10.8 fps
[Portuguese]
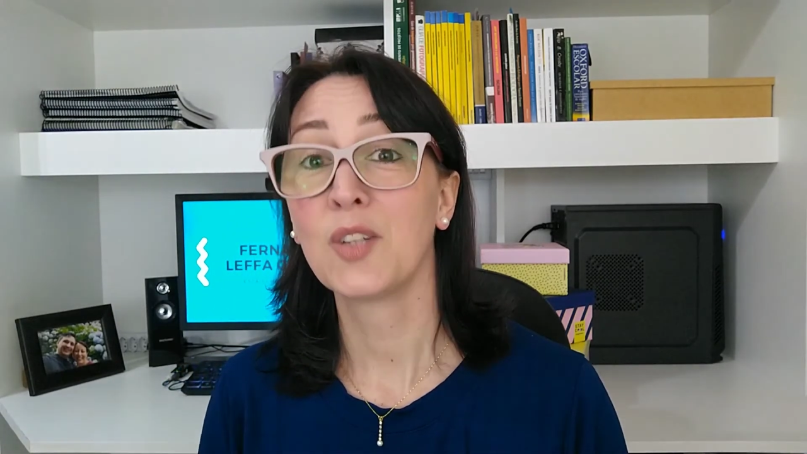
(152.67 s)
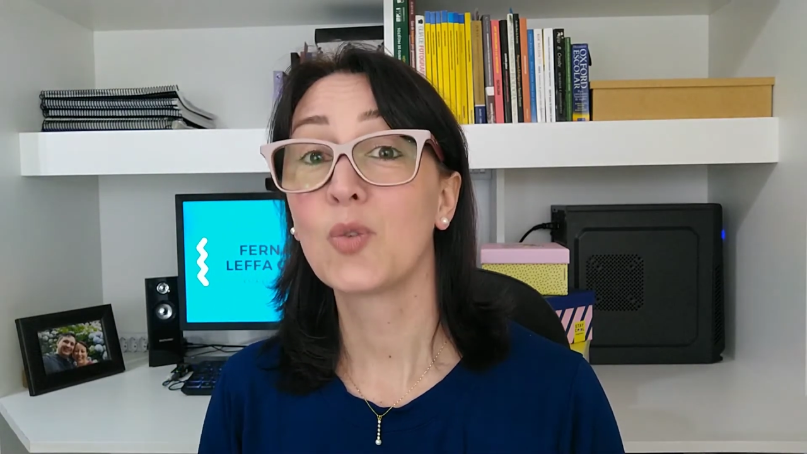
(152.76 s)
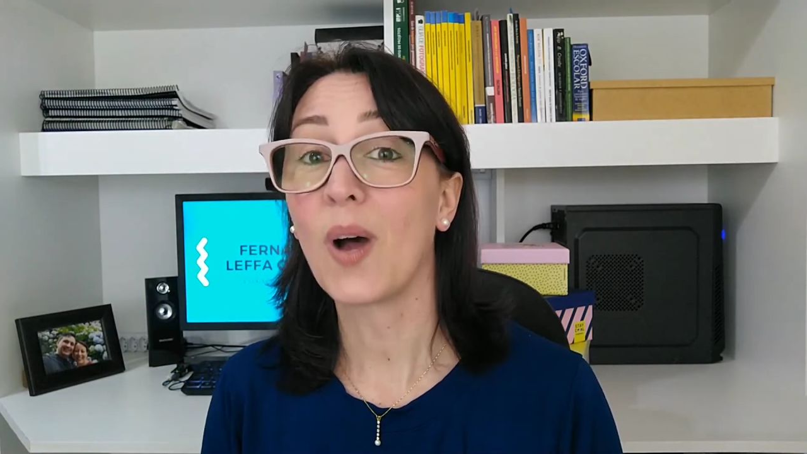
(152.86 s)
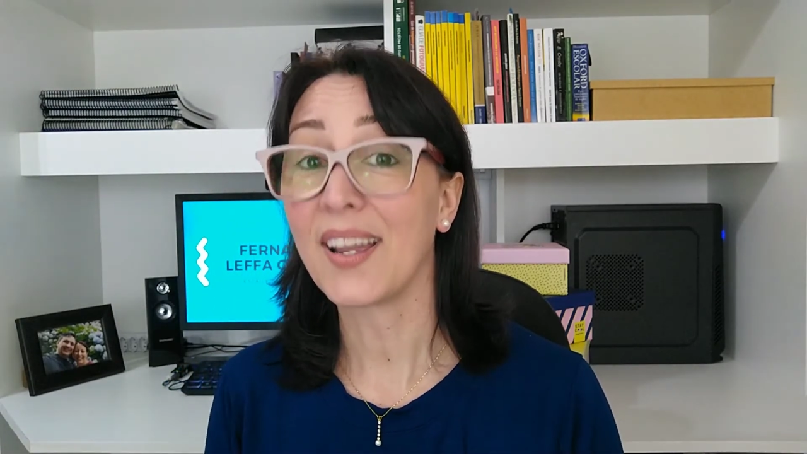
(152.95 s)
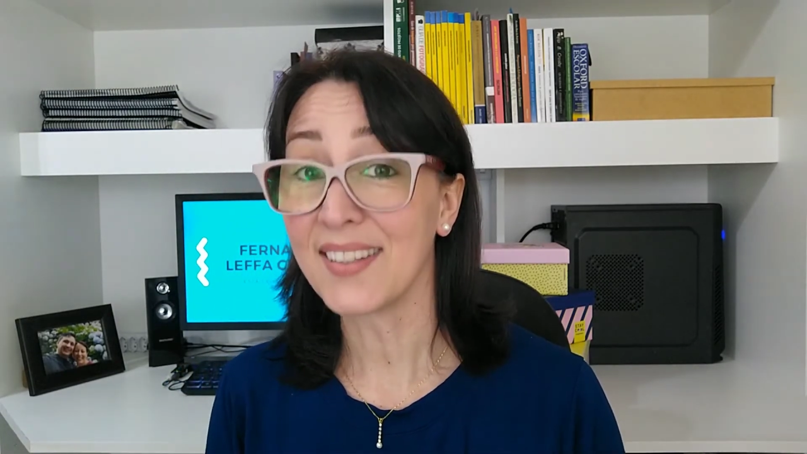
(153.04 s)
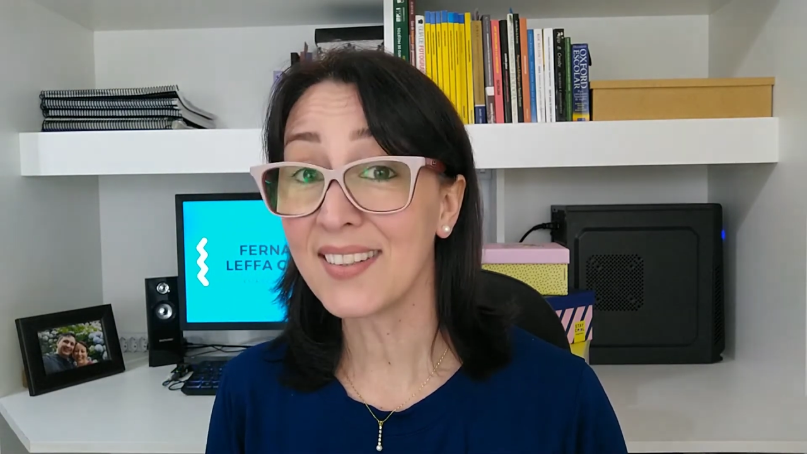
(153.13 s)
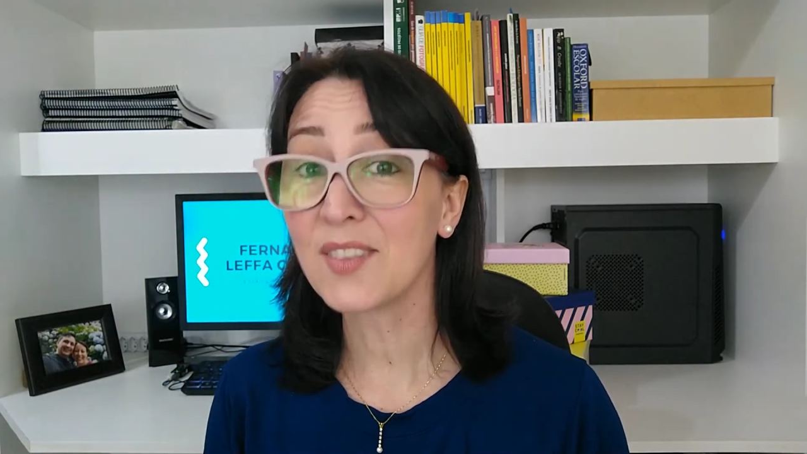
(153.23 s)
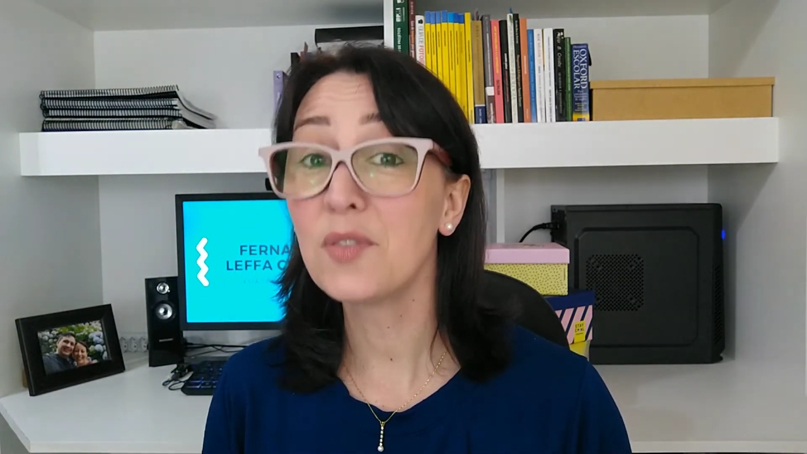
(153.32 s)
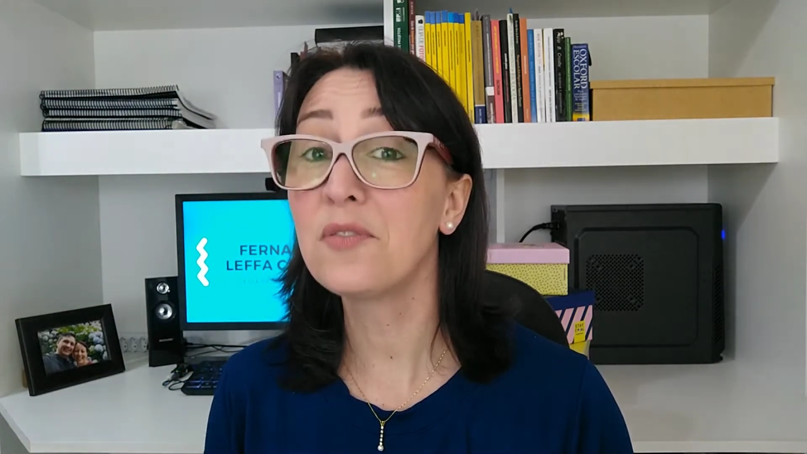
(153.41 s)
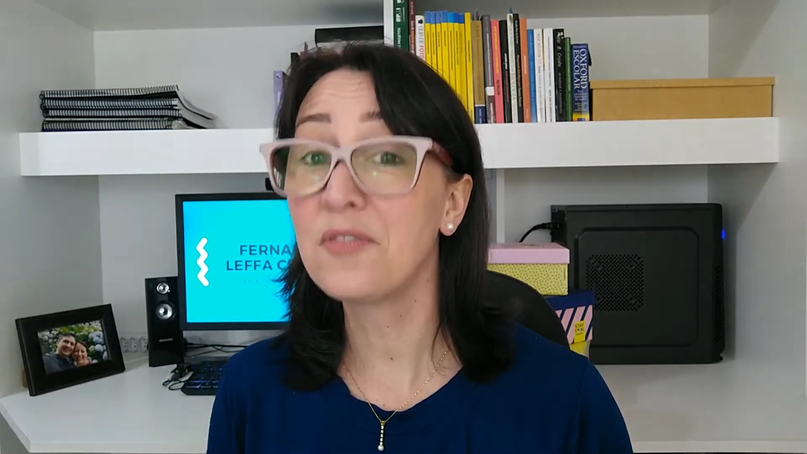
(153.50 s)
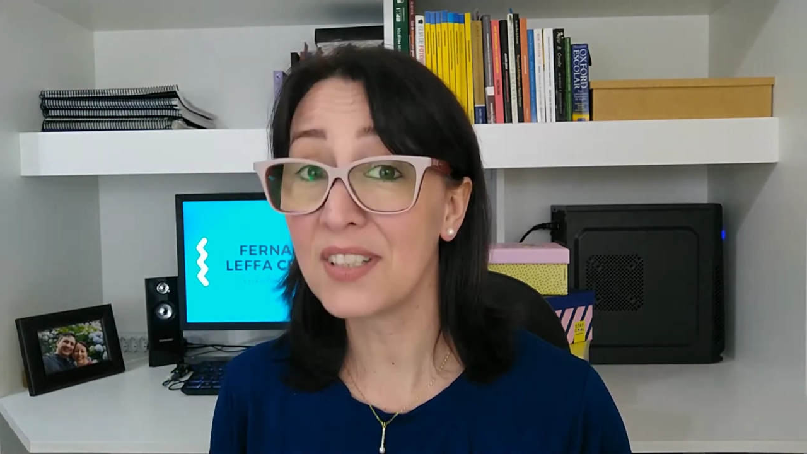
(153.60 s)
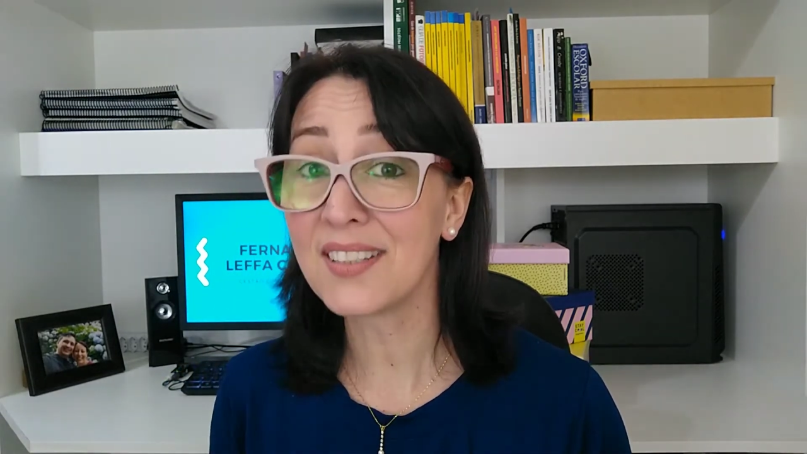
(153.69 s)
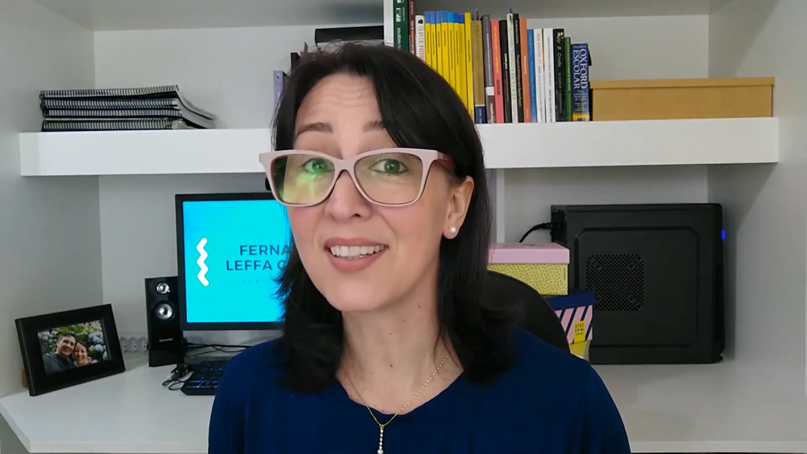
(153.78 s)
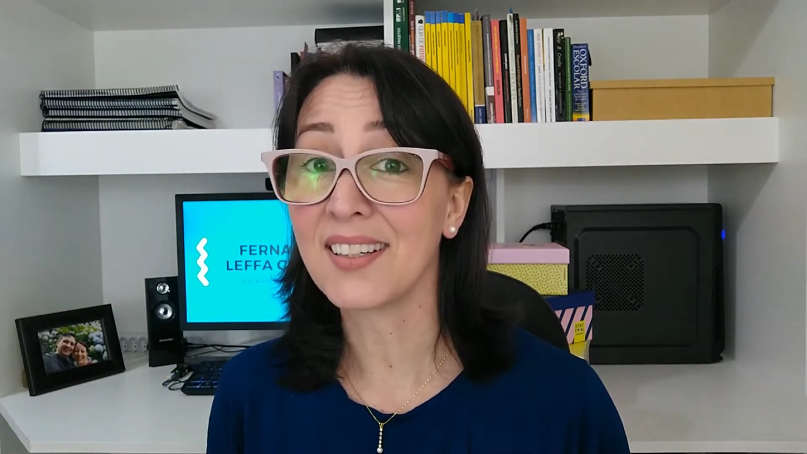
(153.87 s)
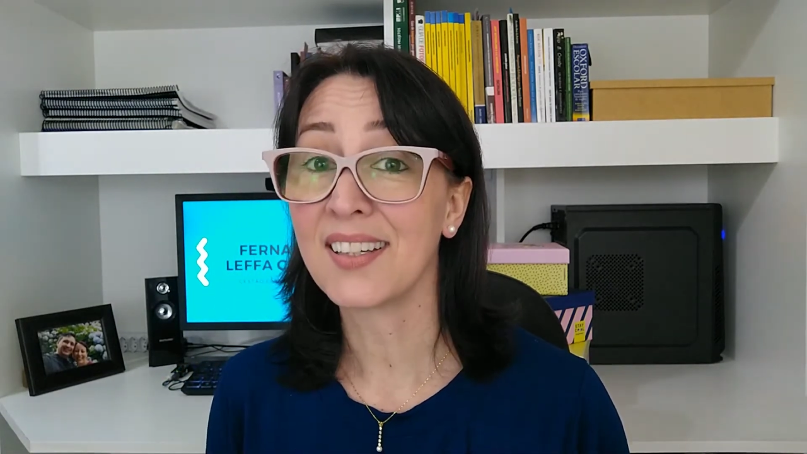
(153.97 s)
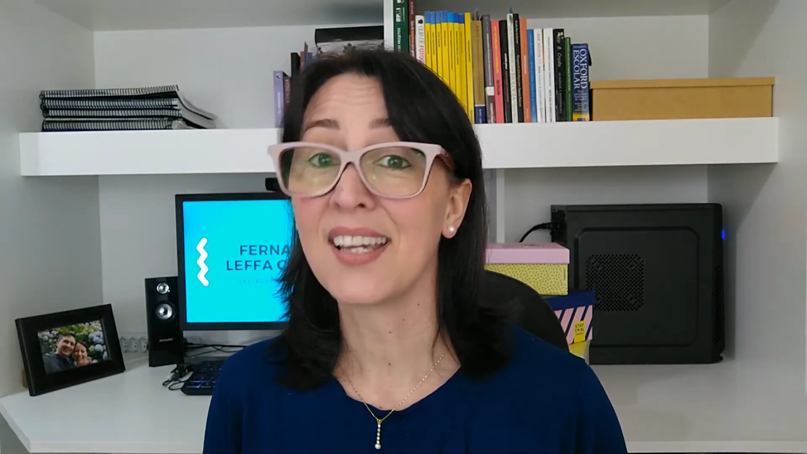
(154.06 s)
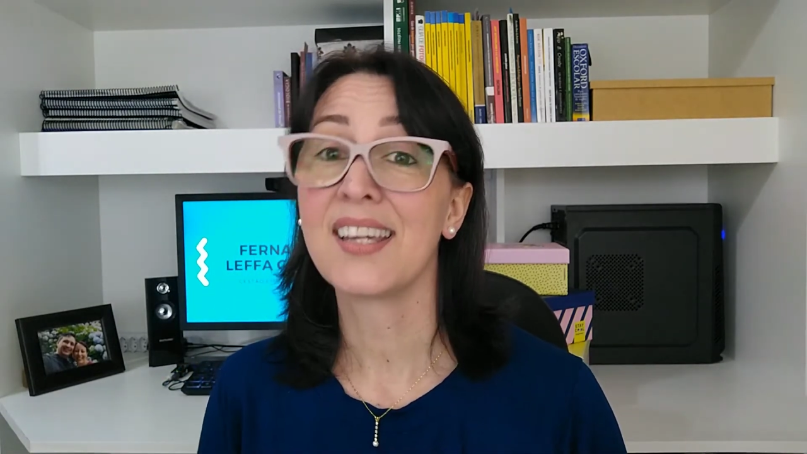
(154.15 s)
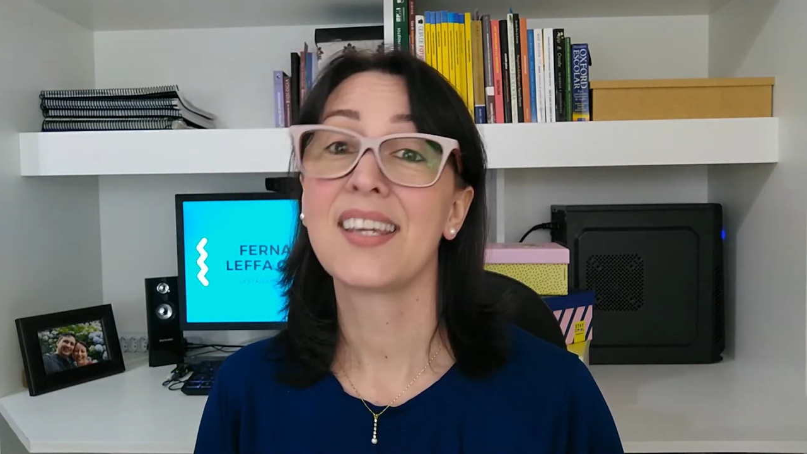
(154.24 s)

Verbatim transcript: tu ainda duvida